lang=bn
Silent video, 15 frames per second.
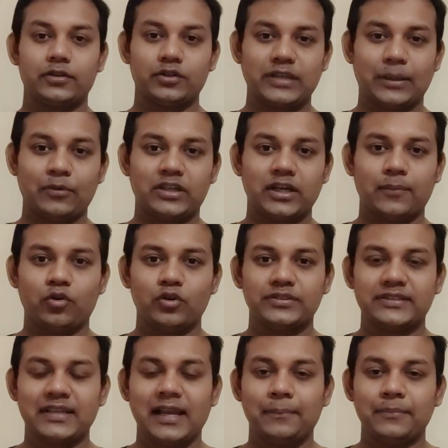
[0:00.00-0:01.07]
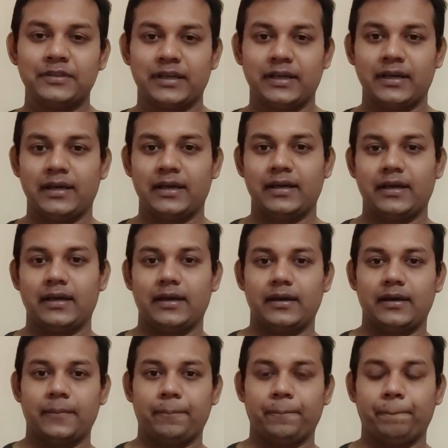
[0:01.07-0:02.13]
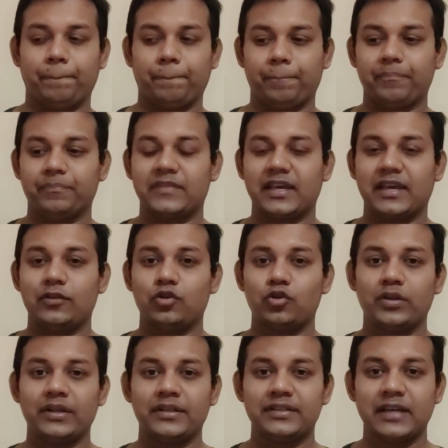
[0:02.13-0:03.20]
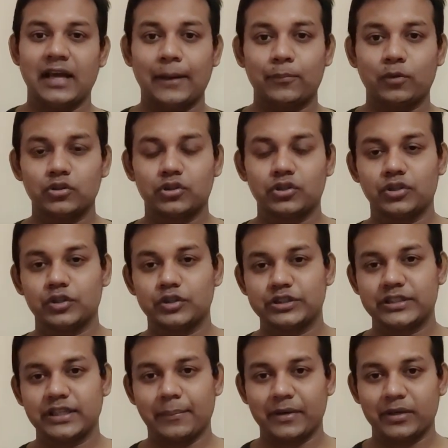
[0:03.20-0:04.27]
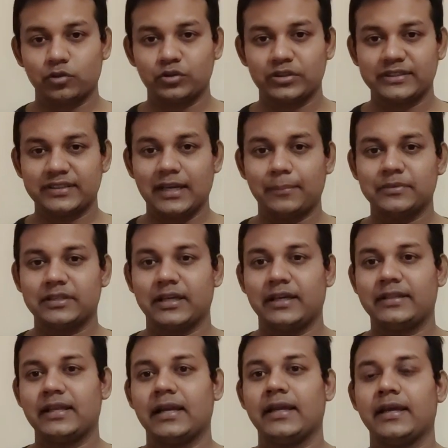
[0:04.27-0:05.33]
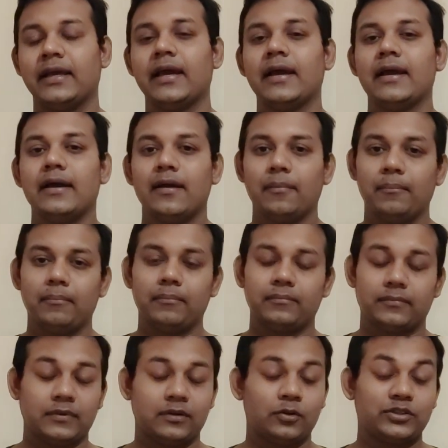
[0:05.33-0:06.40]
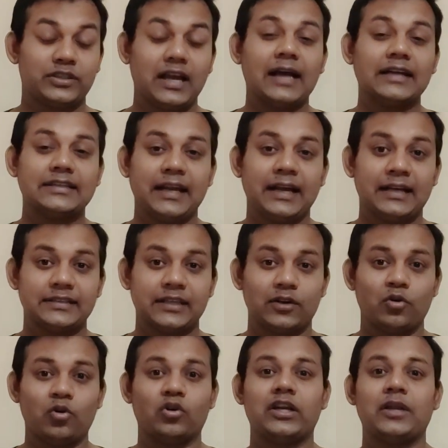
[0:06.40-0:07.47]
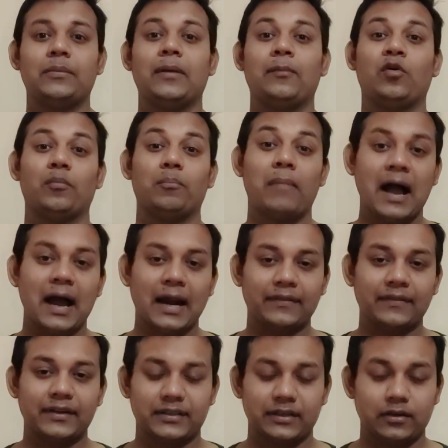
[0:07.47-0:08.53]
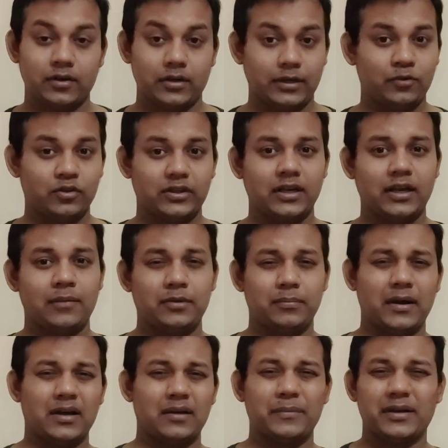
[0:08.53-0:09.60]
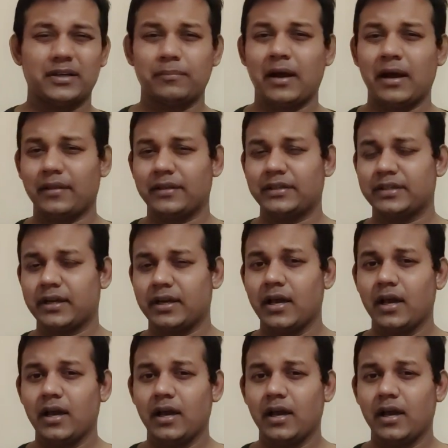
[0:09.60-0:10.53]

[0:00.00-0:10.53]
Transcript: তো যেমনটা বলছিলাম যে কিছুদিন যাবৎ হচ্ছে আমরা শুনতেছিলাম যে ইতালি হচ্ছে আশি হাজার লোক নিবে এবং বাংলাদেশ এমনকি আমি বাংলাদেশের